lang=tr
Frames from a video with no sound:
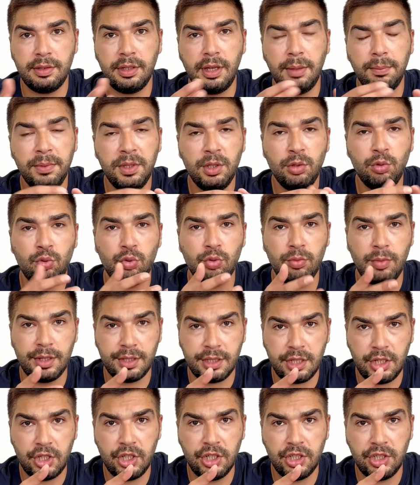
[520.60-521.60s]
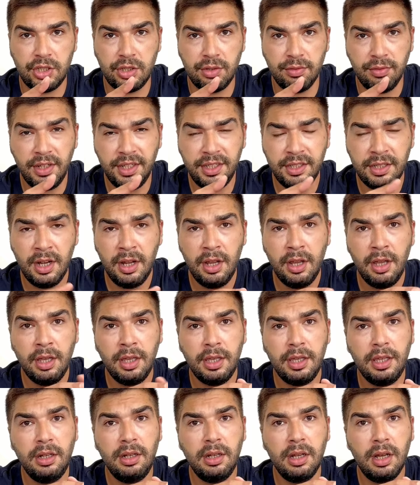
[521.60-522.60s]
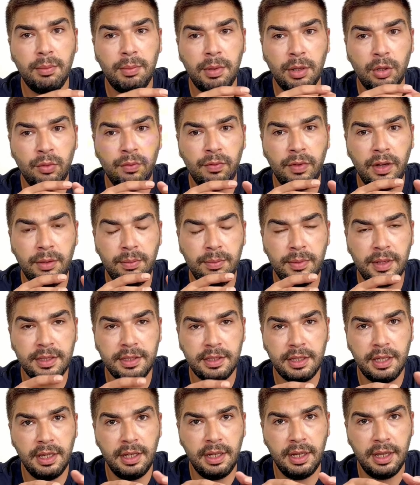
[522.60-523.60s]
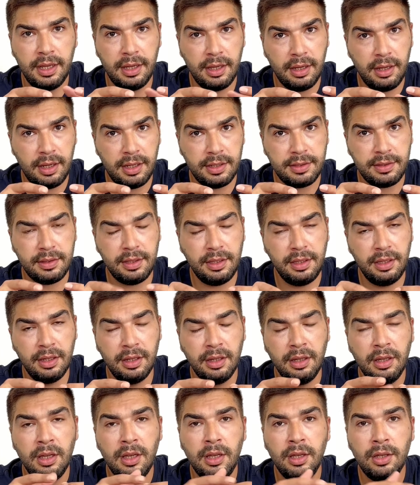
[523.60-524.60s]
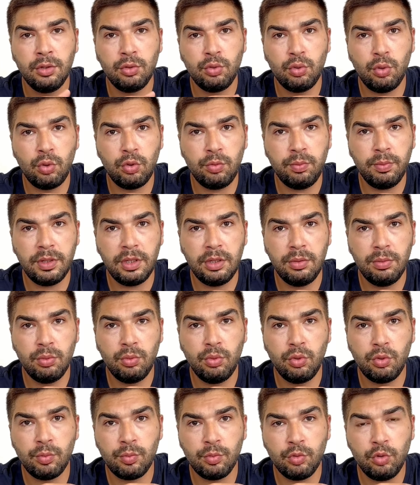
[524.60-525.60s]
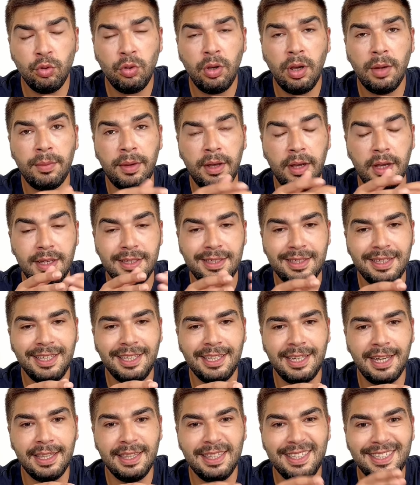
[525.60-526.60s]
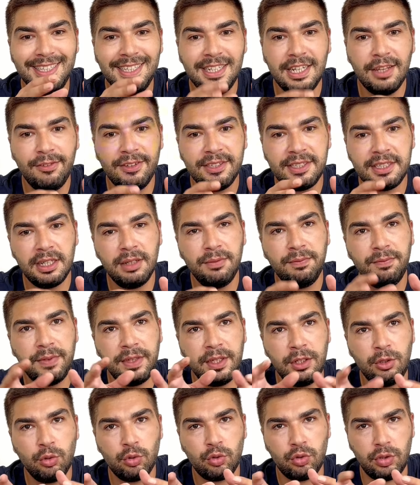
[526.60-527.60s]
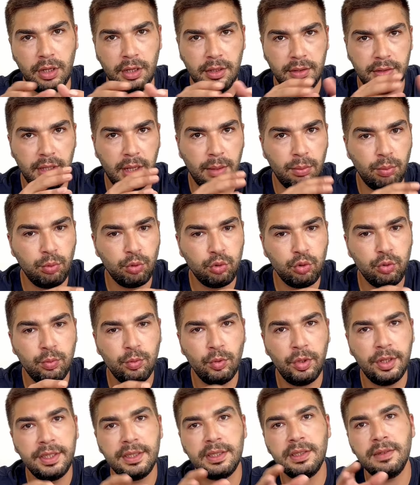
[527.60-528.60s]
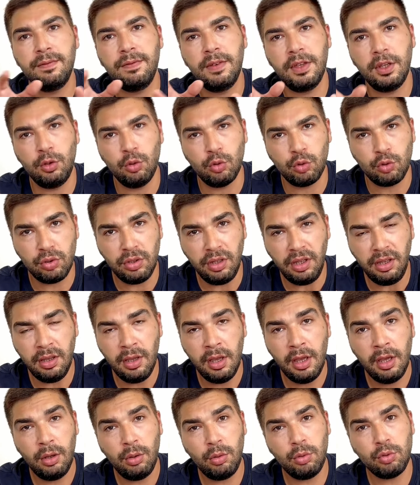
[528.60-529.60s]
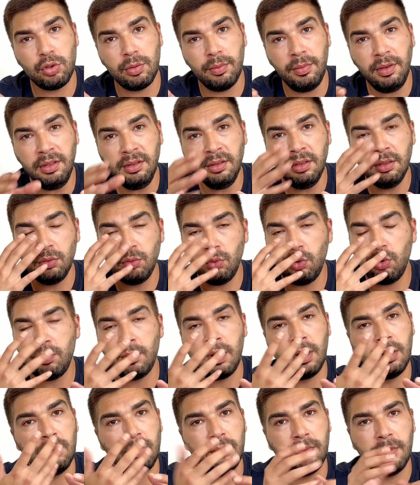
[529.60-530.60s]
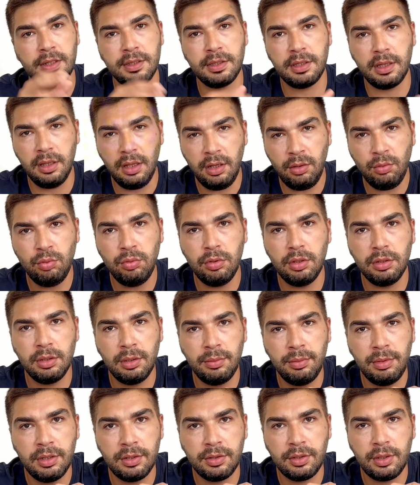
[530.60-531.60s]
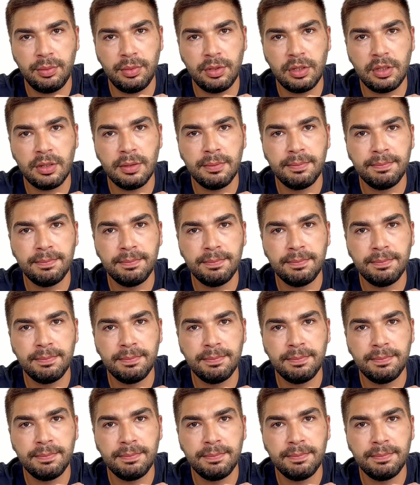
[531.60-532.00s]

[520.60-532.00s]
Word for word: Yani bir sürü maske çeşidi var. İlla balon valf maskeyle hastayı soğutma gibi durumumuz yok ama hasta kendisi nefes alıp veriyorsa, tablosu buna izin veriyorsa o zaman normal maskeler kullanılabilir tabii ki.